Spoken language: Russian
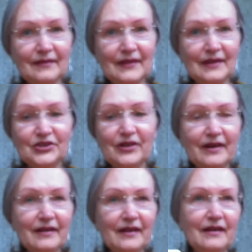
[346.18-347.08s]

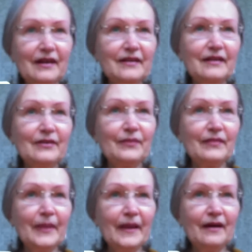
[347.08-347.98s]
Шикарная карта,
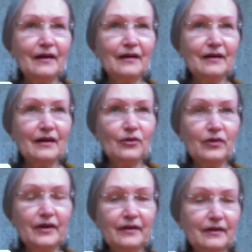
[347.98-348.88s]
а,
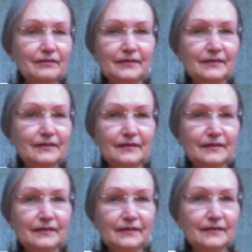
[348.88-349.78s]
король а,
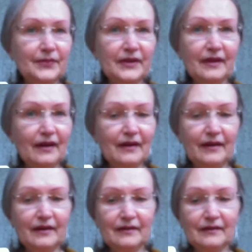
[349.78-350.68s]

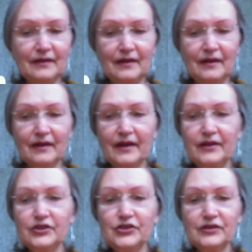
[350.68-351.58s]
Пентаклей.
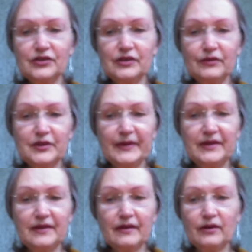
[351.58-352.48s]
Конечно же, вот
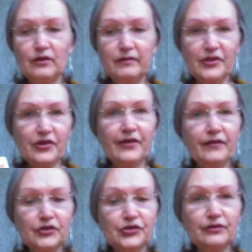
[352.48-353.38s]
смотрите, король меча не
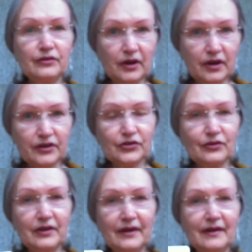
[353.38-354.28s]
вышел, ну и хорошо,
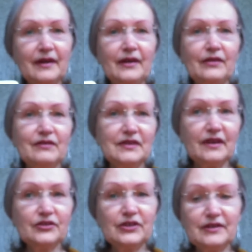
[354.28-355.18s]
да, вы
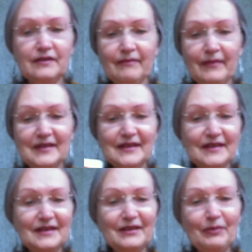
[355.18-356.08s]
скажете.
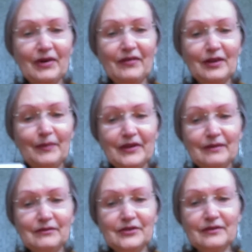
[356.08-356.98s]
Сразит на повал
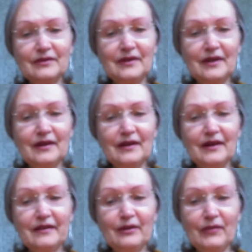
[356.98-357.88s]
потому что
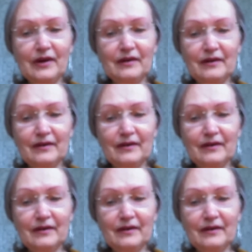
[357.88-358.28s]
карта маг.